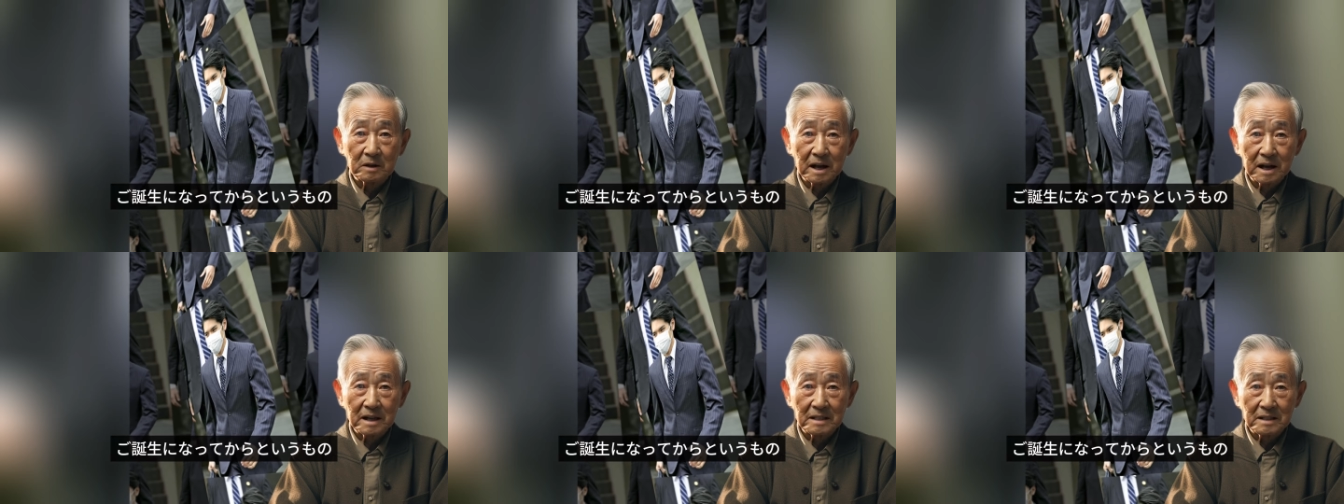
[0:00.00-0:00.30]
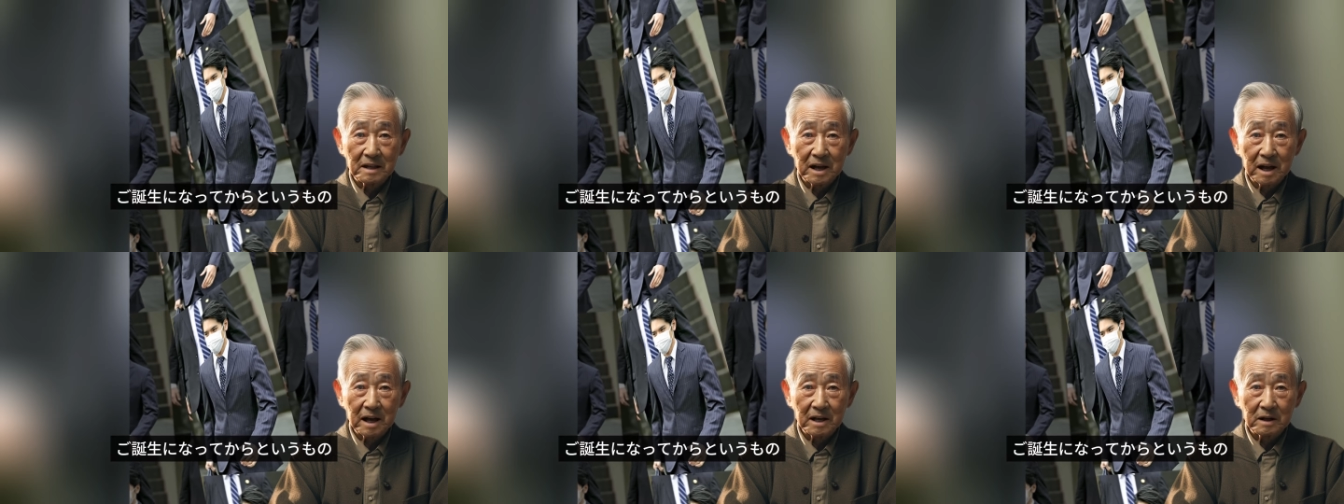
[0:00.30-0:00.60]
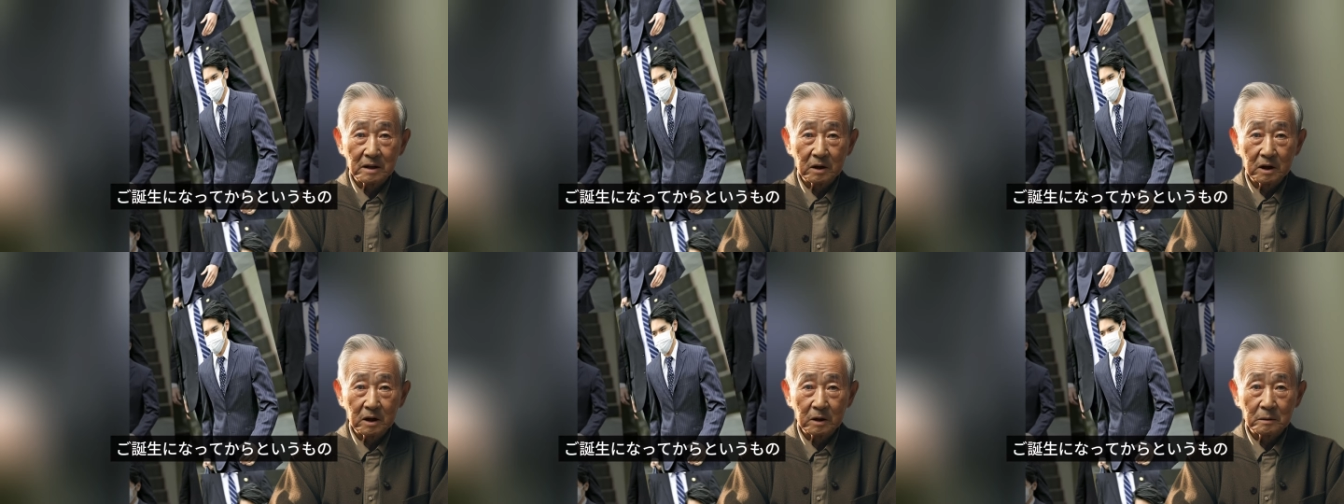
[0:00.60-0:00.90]
になってか
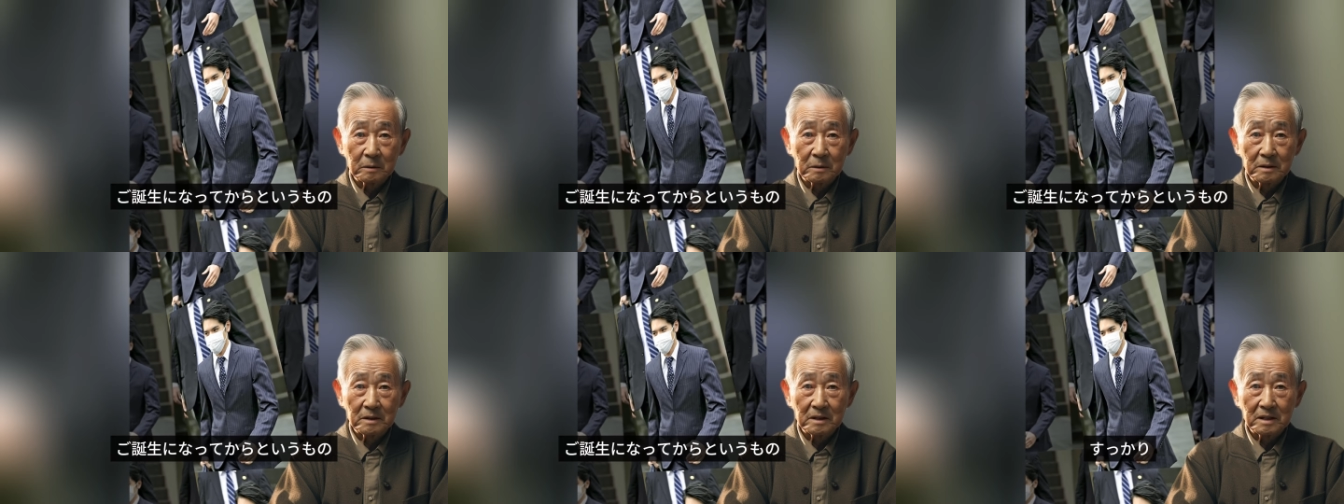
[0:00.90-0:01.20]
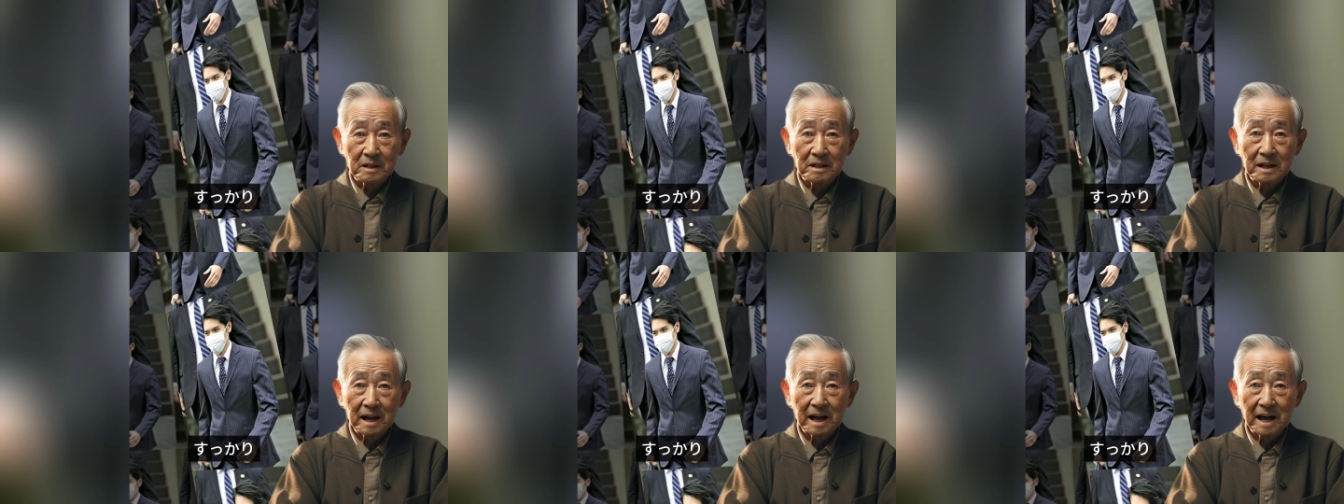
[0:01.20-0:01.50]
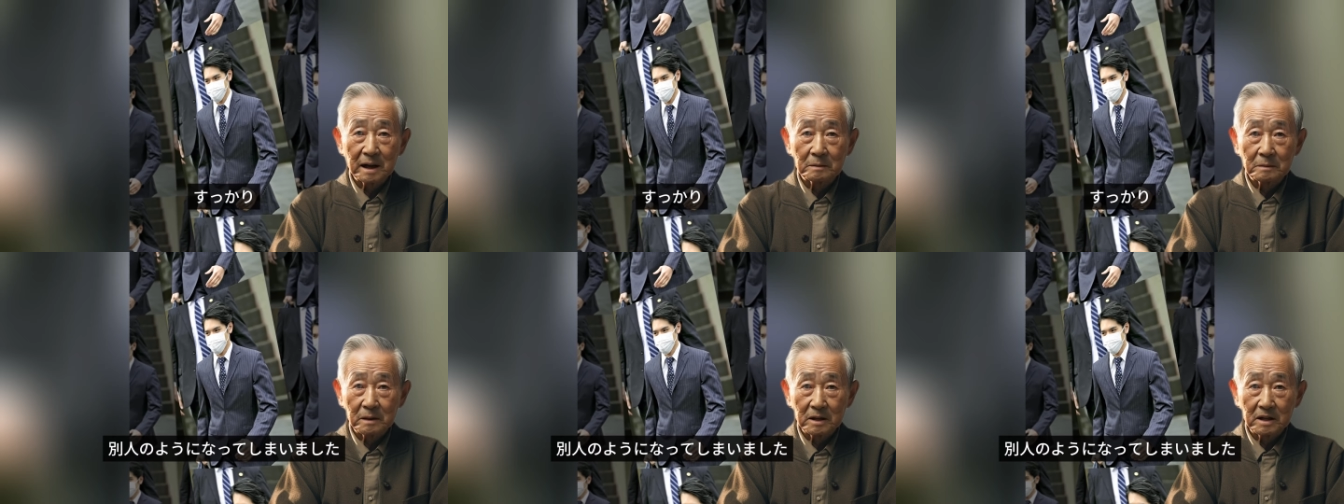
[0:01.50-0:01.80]
らというものすっ
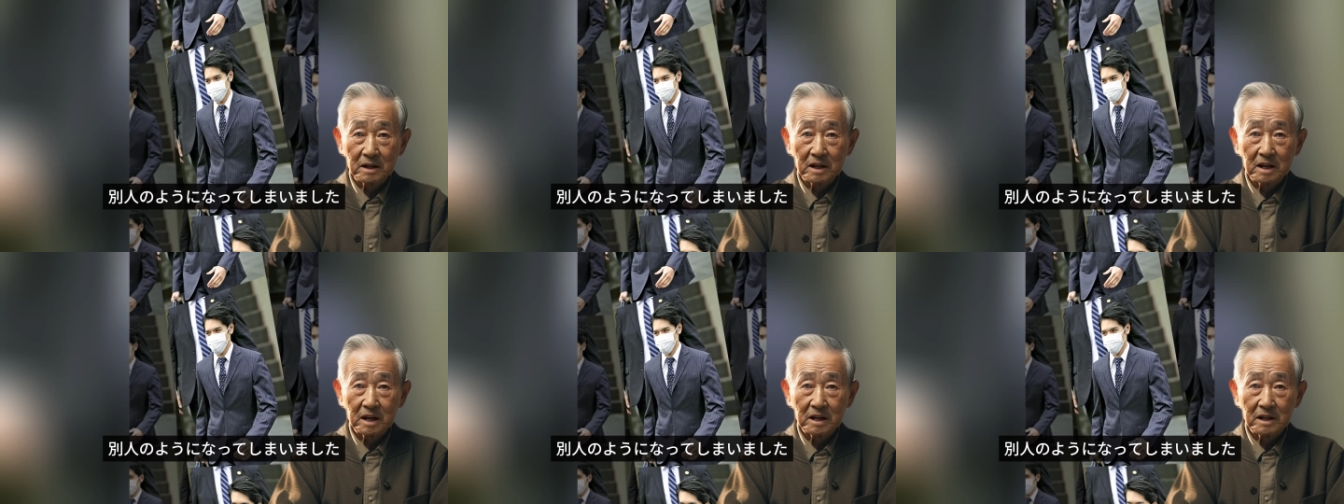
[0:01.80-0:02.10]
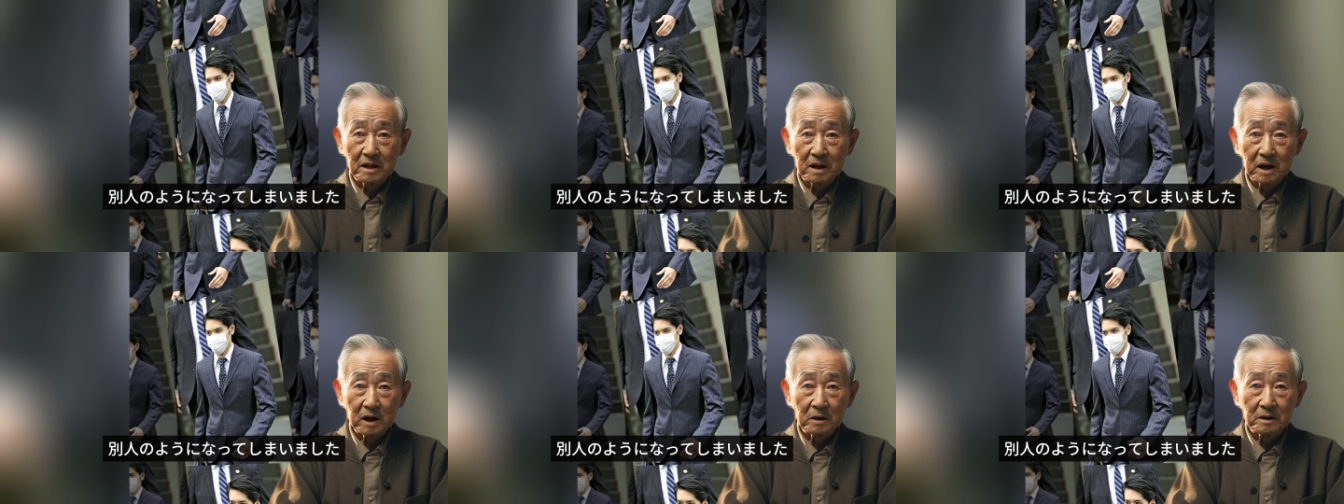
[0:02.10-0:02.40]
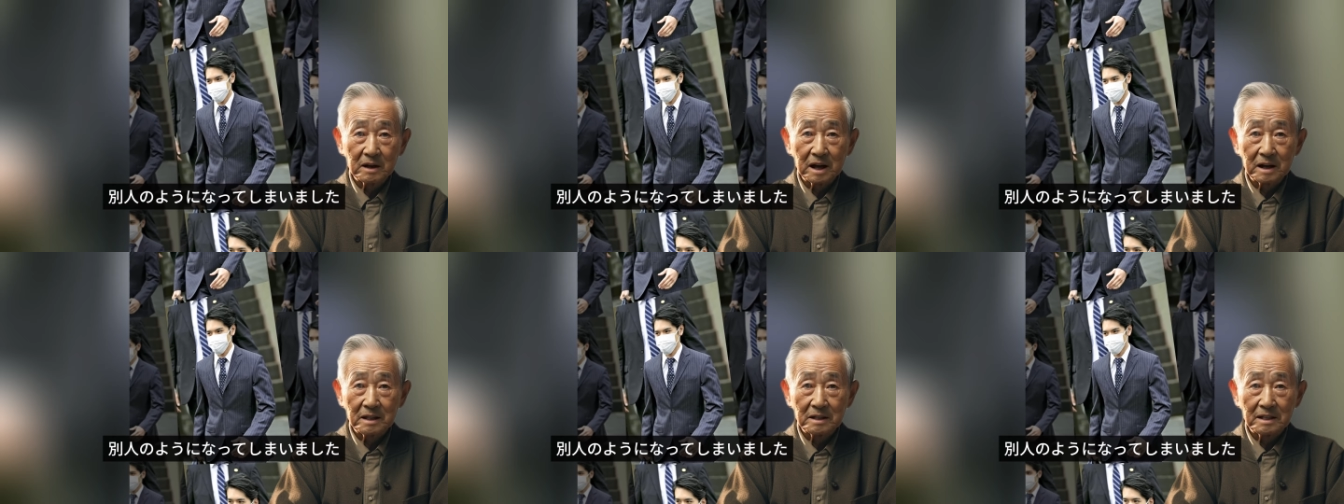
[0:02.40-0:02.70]
かり別人のよう
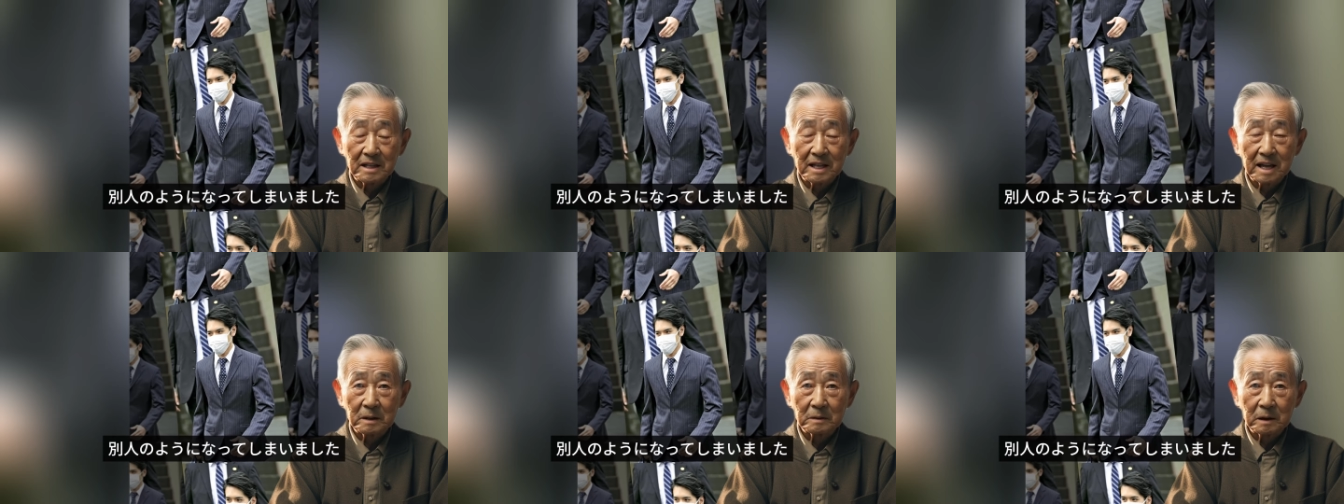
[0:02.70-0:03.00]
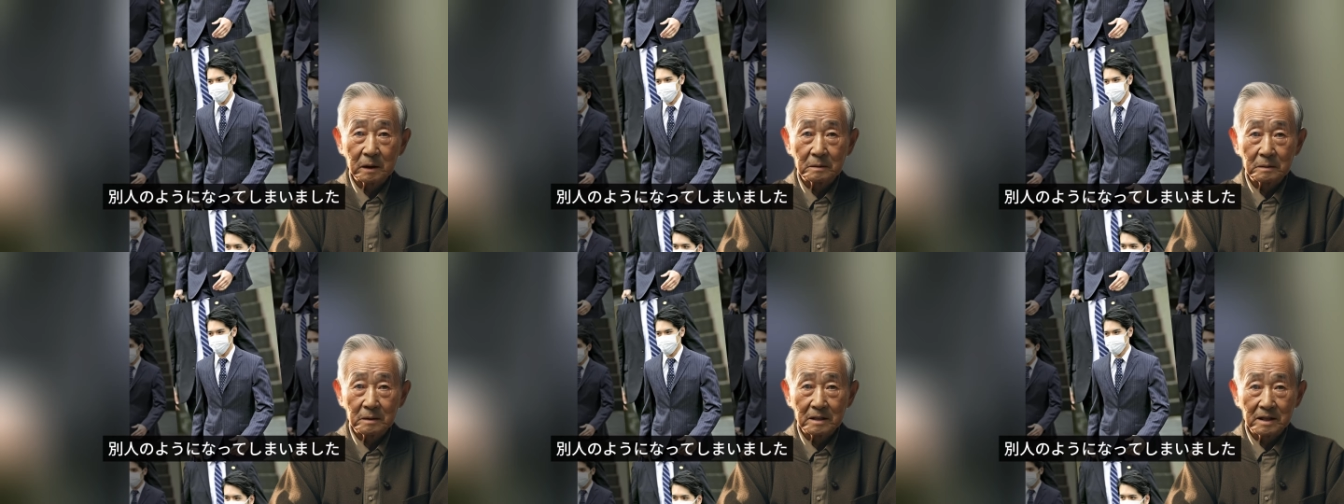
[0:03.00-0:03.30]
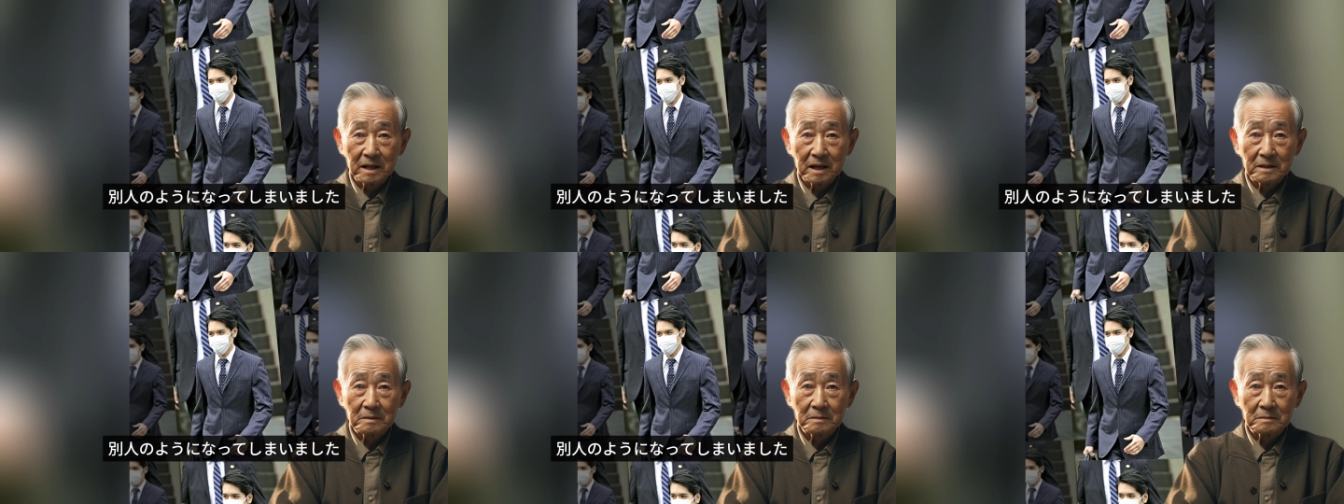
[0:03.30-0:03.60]
になってしまいま
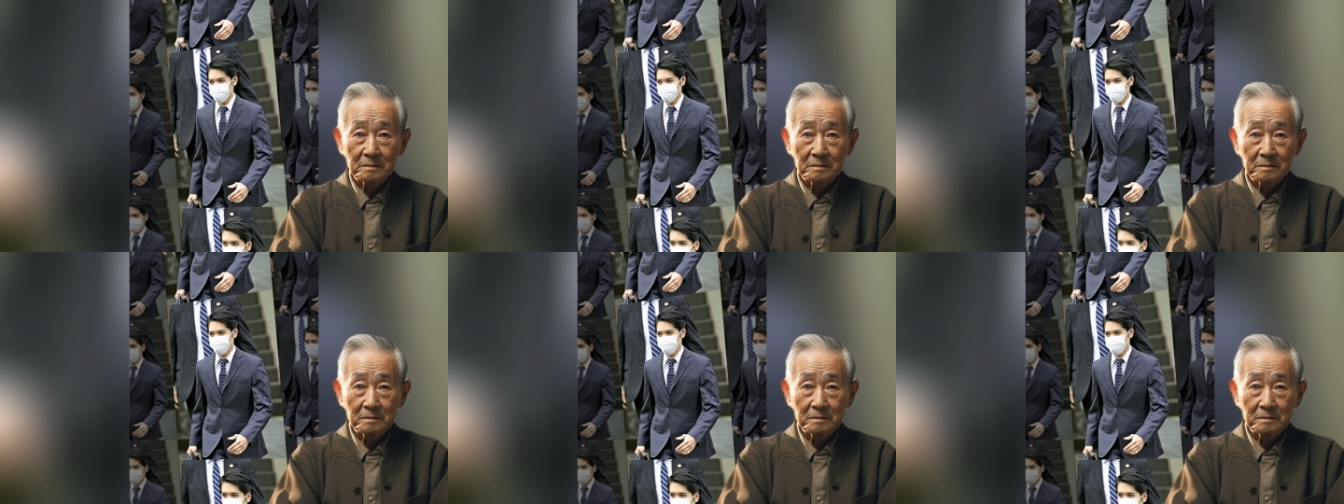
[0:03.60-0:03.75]
した。